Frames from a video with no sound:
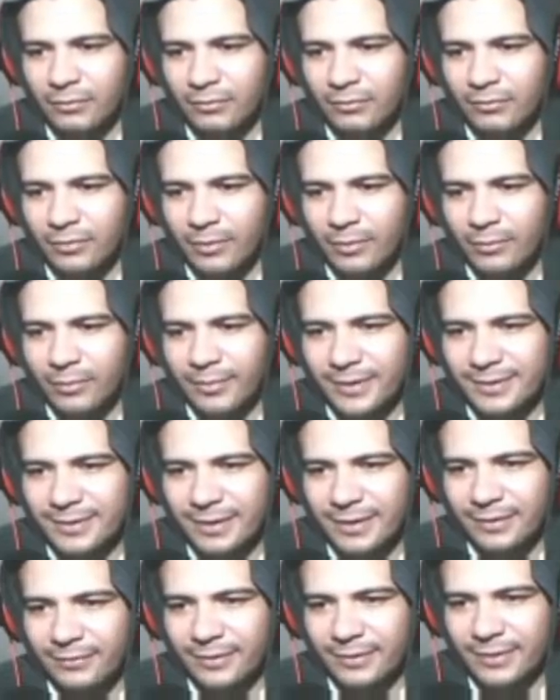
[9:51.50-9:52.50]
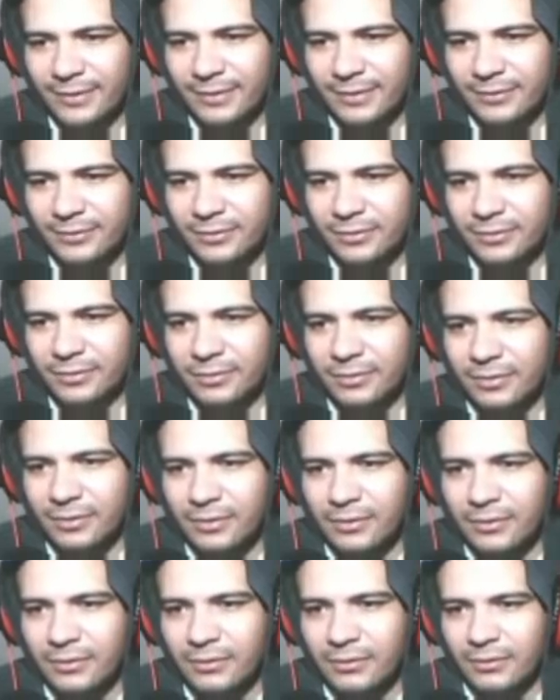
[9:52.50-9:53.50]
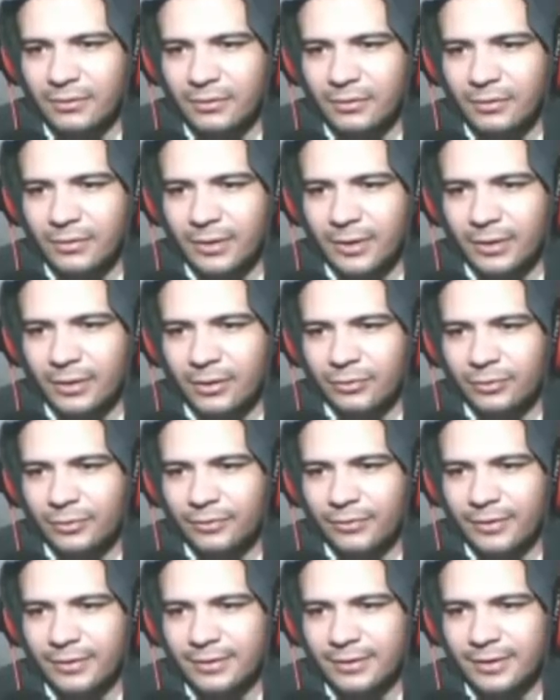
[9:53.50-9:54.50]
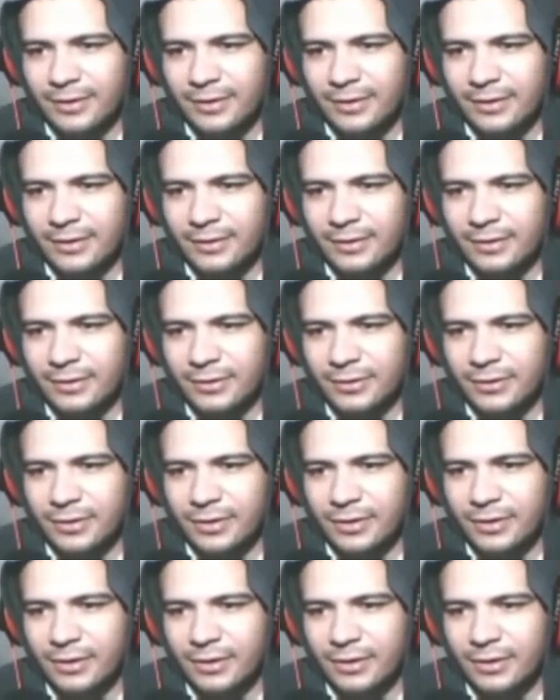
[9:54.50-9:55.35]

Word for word: Vamos começar aqui fazendo... O que, que eu fui fazer aqui, gente?